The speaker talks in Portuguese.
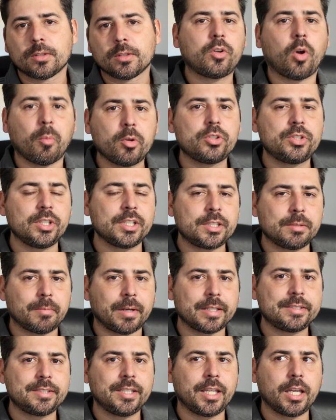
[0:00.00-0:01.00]
Como eu disse
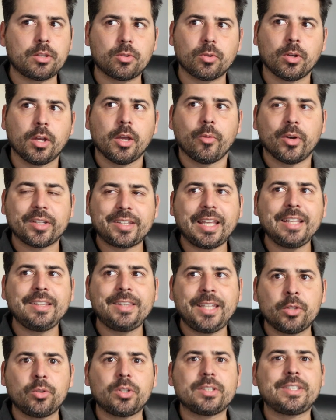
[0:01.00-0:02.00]
mais cedo, eu até
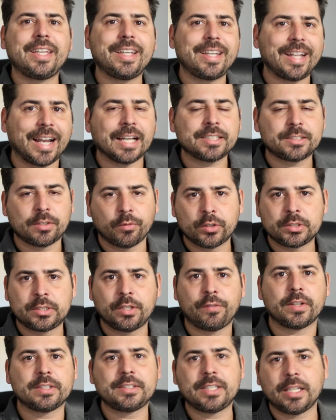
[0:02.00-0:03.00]
entendo que tem graça
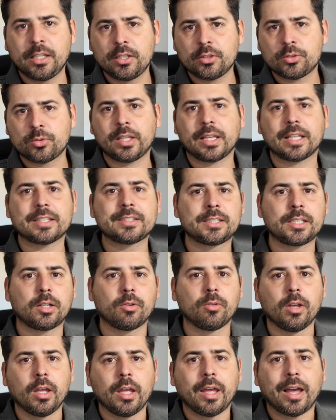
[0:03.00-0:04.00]
você fazer isso em
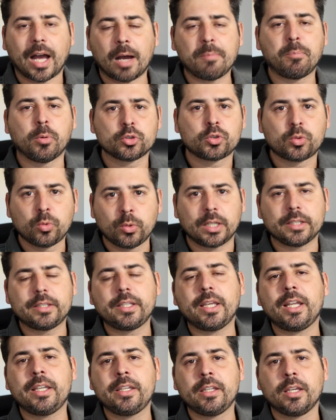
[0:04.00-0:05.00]
relação à postura
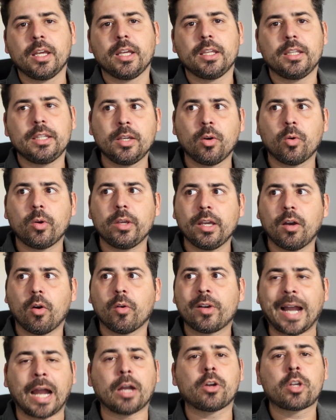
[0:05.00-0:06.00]
dele e, eu, e ao
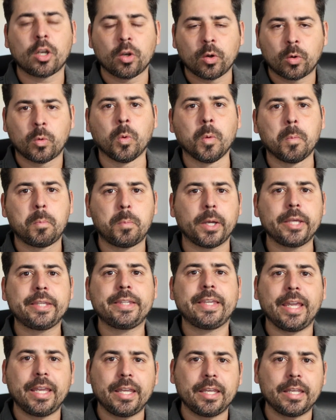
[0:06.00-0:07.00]
cargo que ele ocupa e
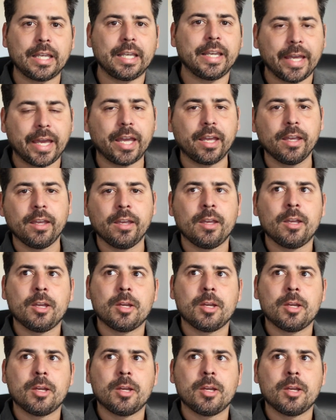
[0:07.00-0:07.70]
quem ele é,